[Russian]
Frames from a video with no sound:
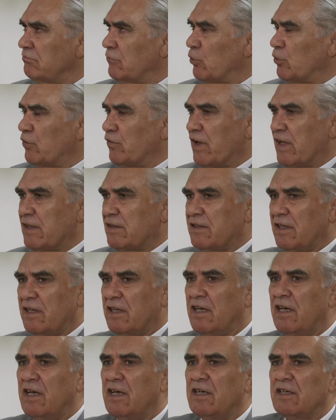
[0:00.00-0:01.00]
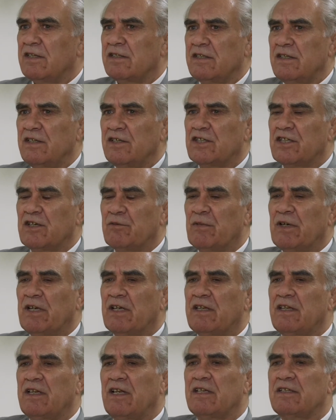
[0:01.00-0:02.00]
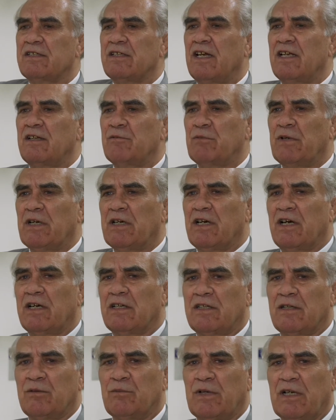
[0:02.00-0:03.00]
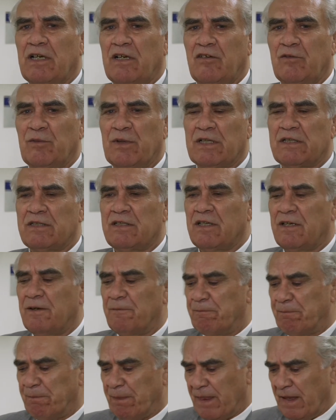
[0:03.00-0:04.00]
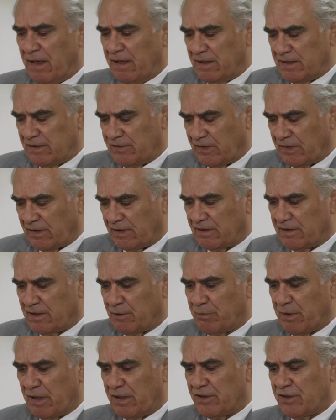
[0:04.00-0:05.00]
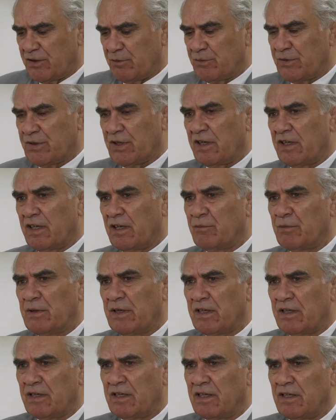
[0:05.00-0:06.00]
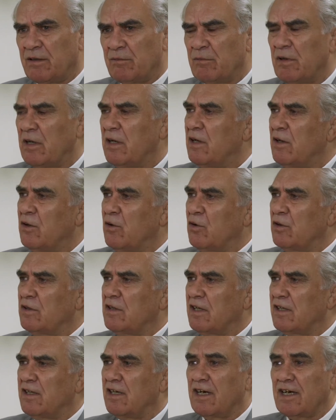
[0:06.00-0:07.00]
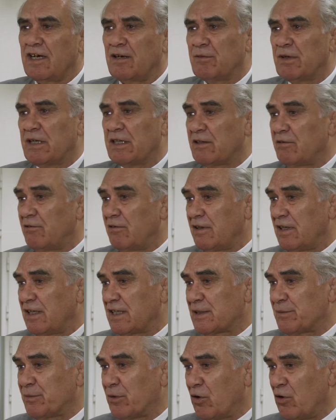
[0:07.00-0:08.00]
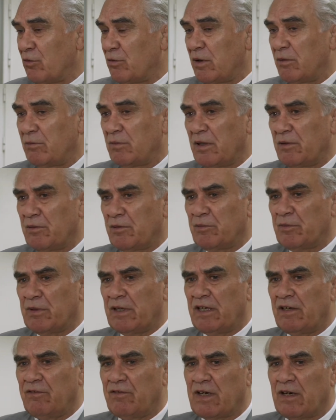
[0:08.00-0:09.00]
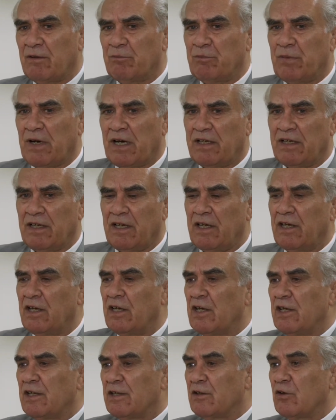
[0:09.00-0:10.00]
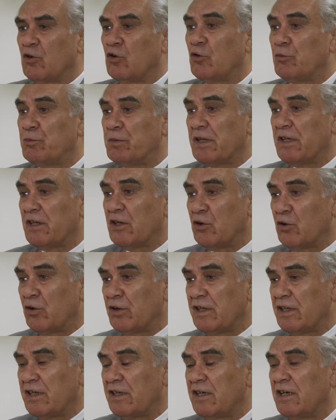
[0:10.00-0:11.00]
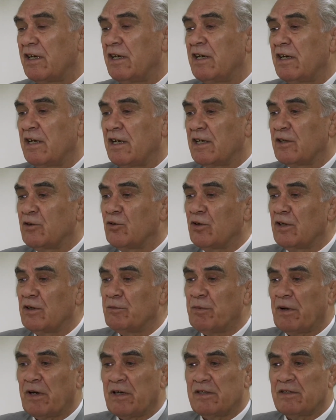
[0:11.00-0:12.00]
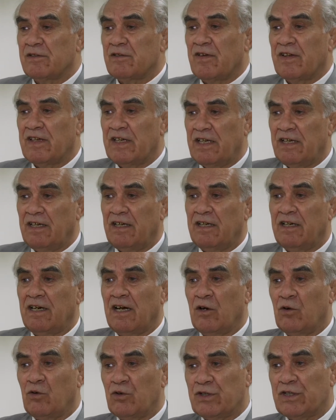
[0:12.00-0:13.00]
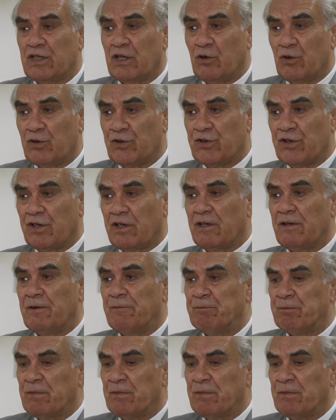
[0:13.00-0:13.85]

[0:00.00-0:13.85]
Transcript: ну, 20 с лишним лет назад мы как-то были вместе с Виктором Степановичем Черномырдиным. Он тогда командовал «Газпромом», и мы были в компании «Новопиньони», которые производили хорошие очень